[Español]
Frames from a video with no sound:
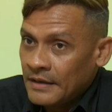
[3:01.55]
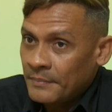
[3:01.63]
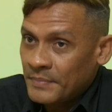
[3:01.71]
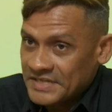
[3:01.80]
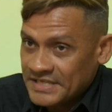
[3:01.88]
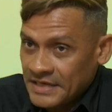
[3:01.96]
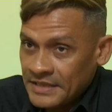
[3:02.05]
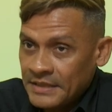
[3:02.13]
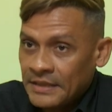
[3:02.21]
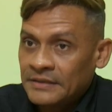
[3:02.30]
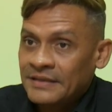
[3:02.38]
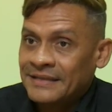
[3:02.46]

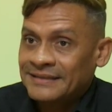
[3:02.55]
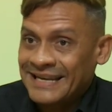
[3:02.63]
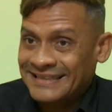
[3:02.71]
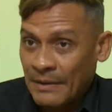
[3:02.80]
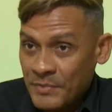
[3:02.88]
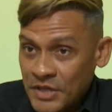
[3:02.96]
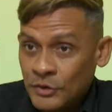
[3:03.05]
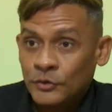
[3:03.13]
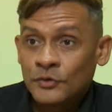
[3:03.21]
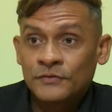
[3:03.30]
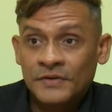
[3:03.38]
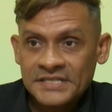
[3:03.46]
especialidad de
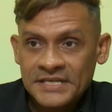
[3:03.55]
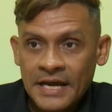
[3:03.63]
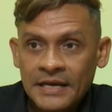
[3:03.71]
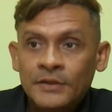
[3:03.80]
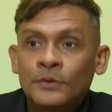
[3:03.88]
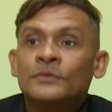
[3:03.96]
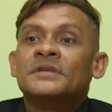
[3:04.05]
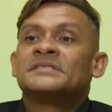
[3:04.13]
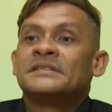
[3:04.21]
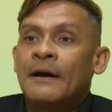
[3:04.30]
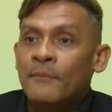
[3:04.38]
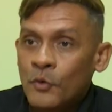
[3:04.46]
tratamientos faciales, donde
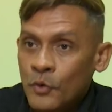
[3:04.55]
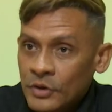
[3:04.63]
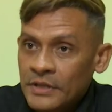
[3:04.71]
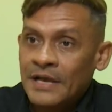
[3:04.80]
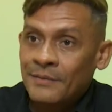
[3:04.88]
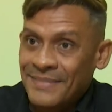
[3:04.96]
se aborda el